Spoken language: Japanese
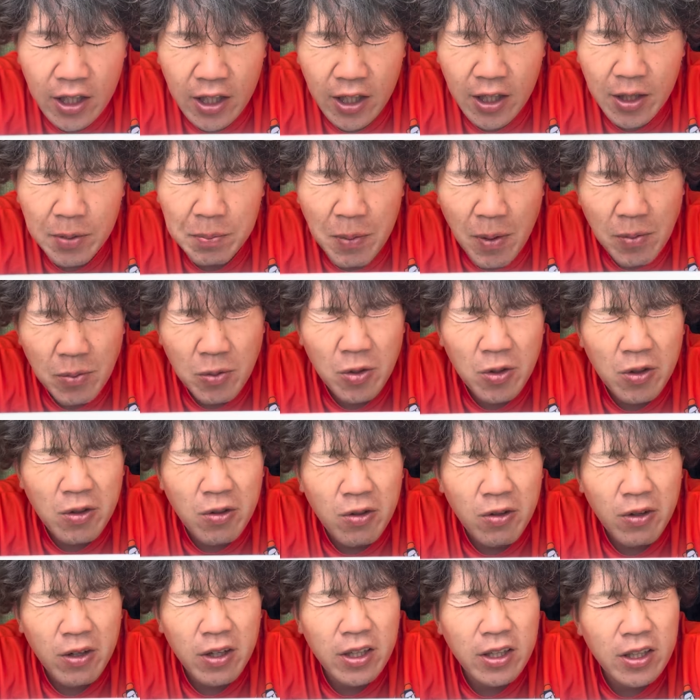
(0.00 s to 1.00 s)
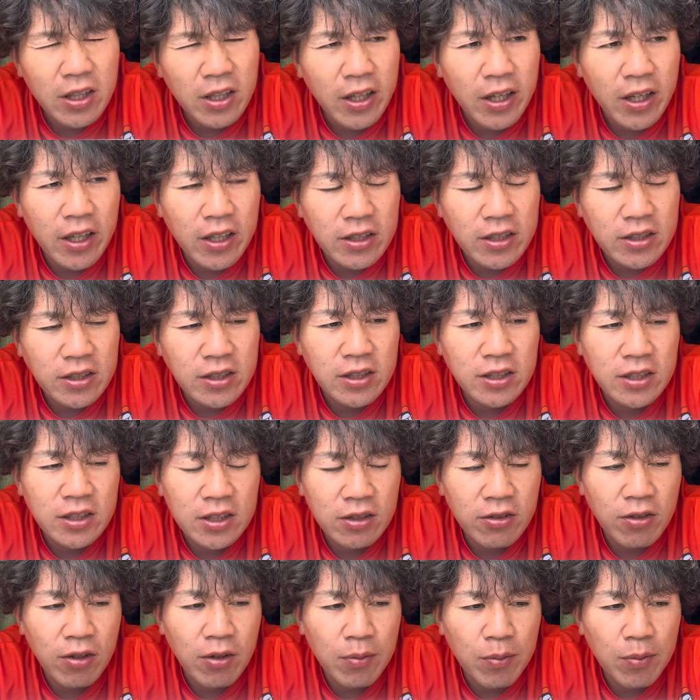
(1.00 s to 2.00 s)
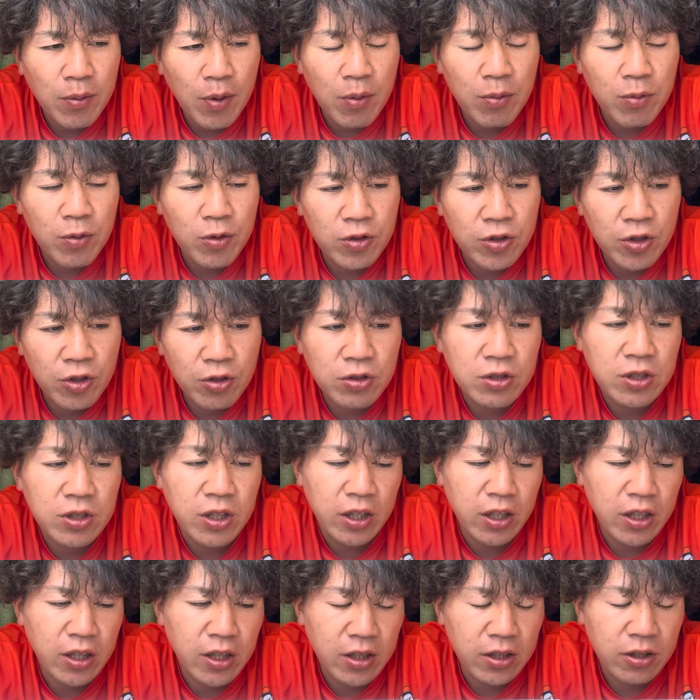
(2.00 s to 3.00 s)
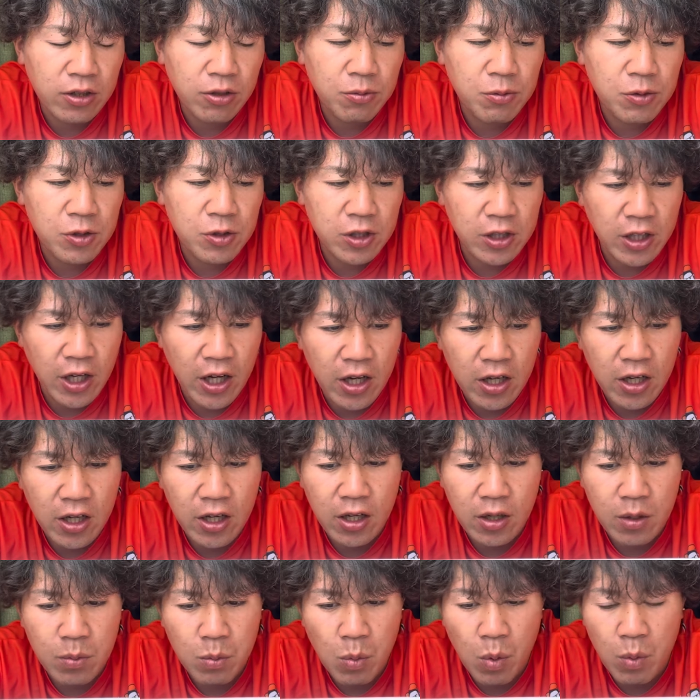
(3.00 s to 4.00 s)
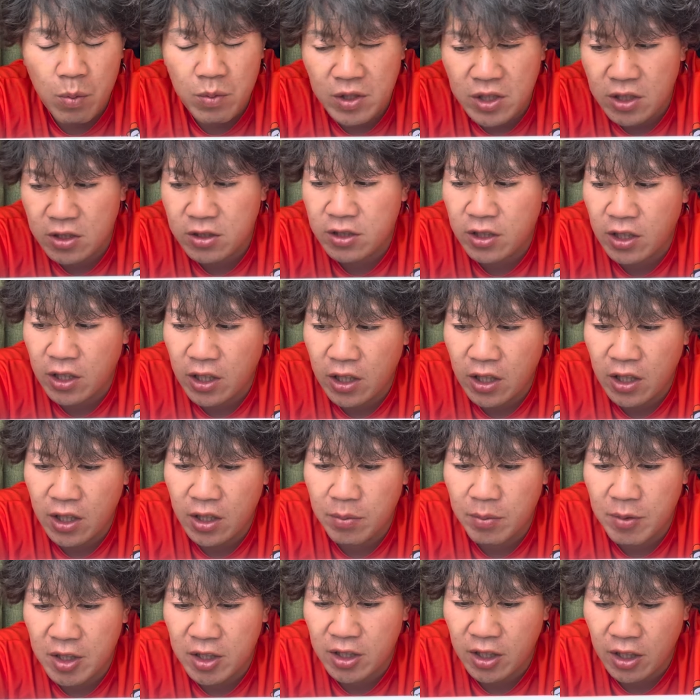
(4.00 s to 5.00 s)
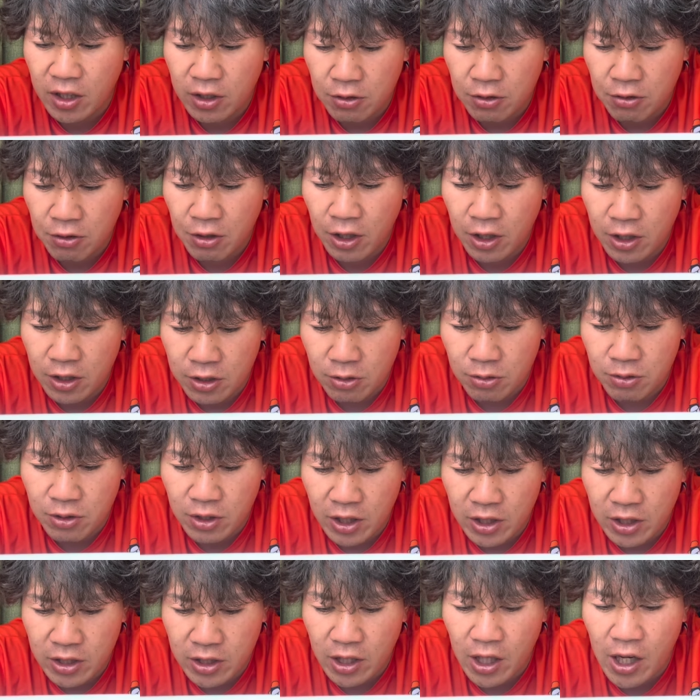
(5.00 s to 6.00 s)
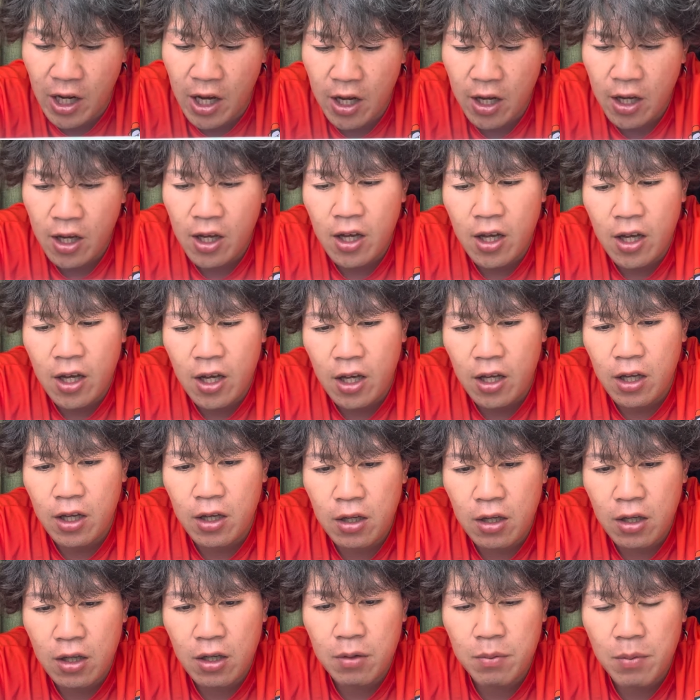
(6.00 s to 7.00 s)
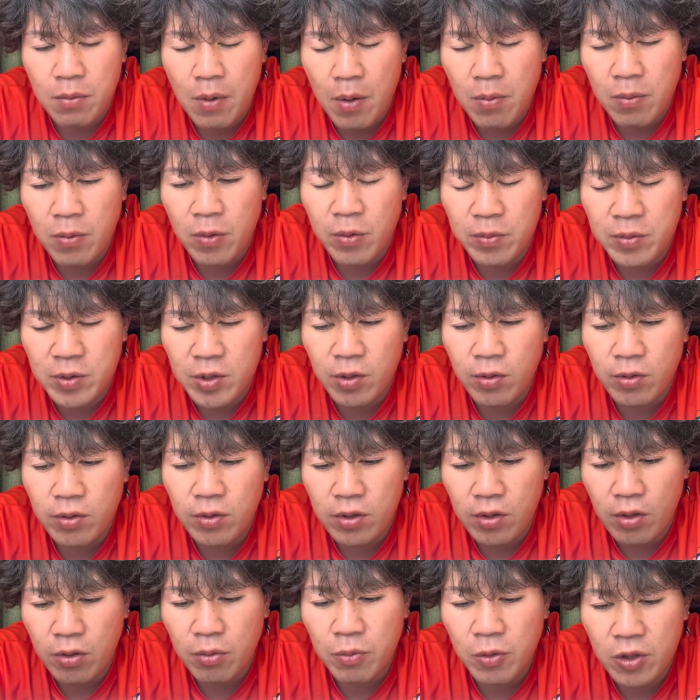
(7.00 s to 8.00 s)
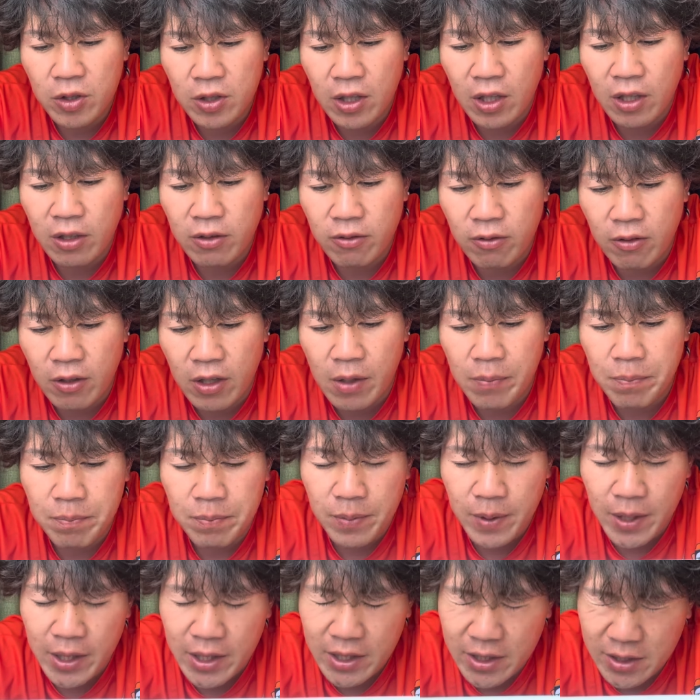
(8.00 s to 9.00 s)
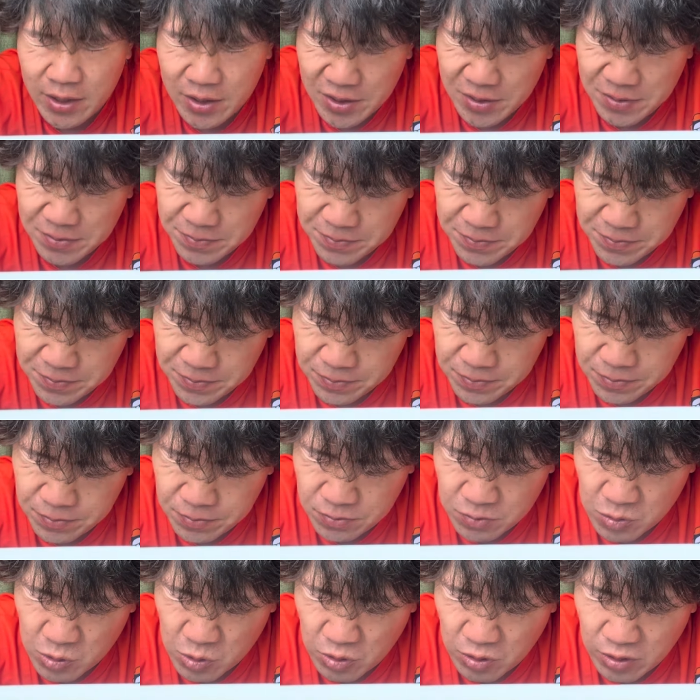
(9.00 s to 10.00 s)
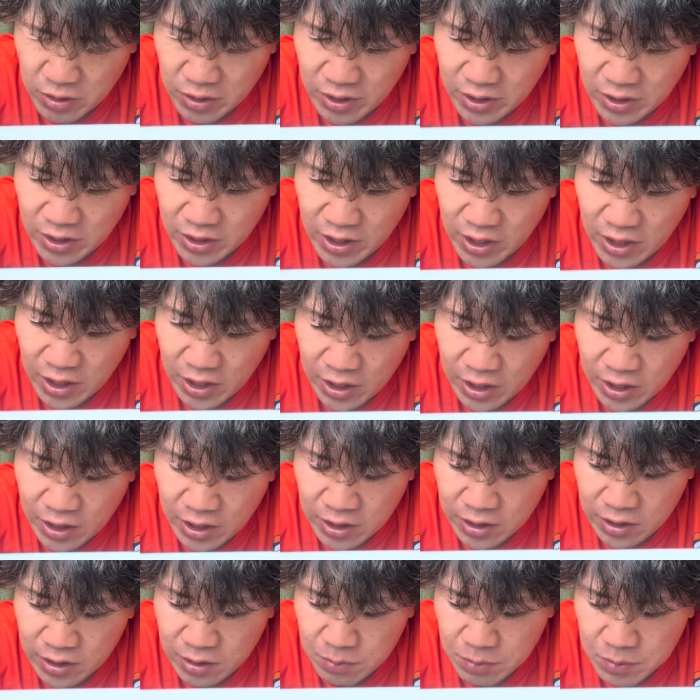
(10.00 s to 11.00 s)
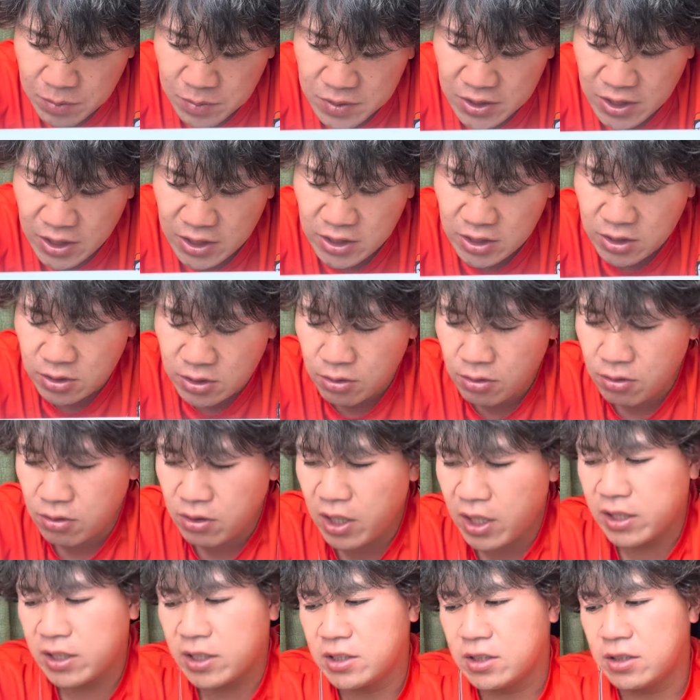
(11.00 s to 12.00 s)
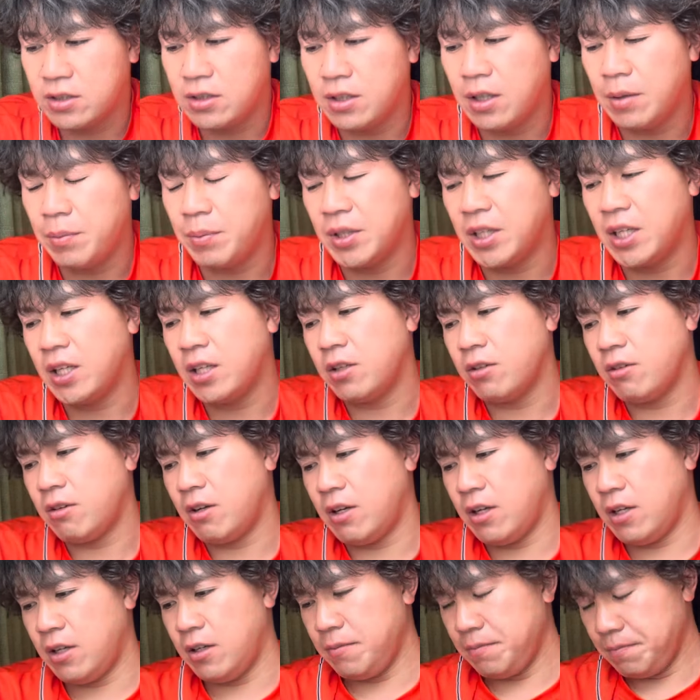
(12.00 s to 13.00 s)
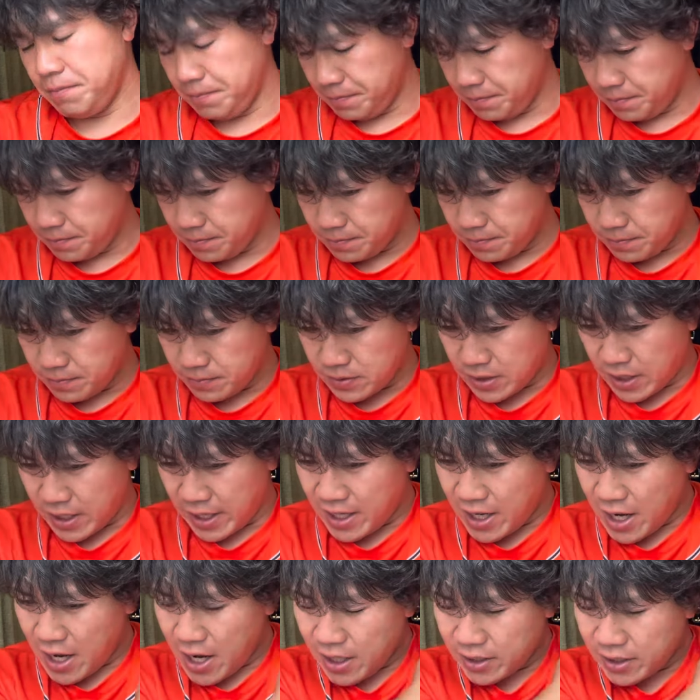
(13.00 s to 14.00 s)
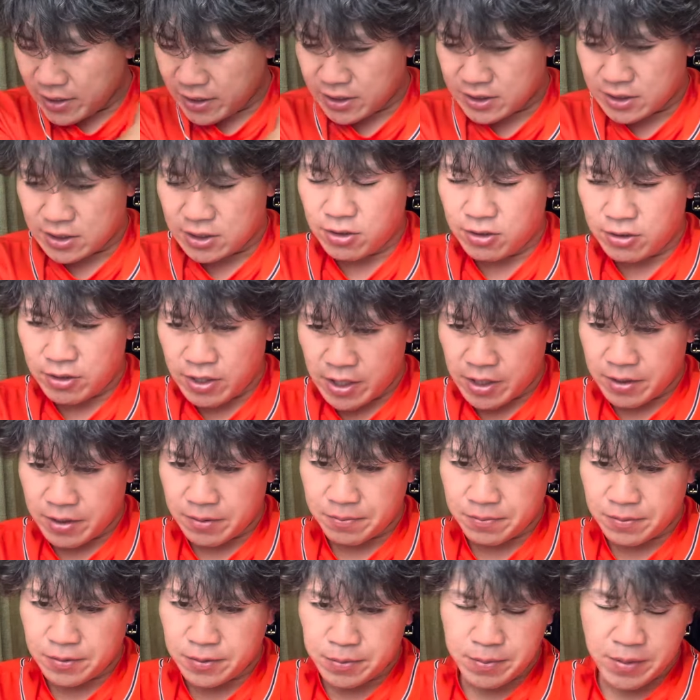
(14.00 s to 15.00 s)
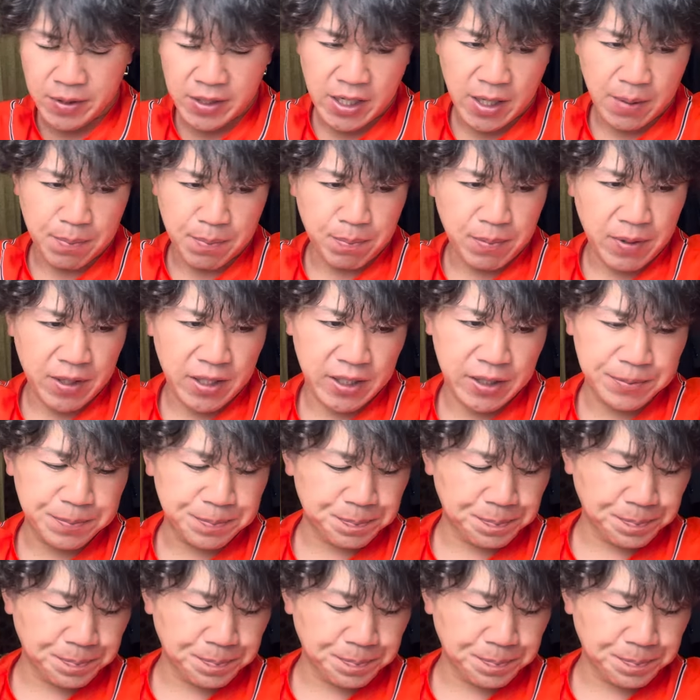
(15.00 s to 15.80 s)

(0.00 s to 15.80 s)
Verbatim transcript: えー、まあもうこれに関しては、まあもう両者ね、えともにね、えー、もうめちゃくちゃね、えー、まあ点のね、取り合いでね、えー、まあもう見とって思ったのは、やっぱり、うん、もうこれね、でも難しいところなんですけど、やっぱ結局、エラーですよね。ほんまにやっぱり、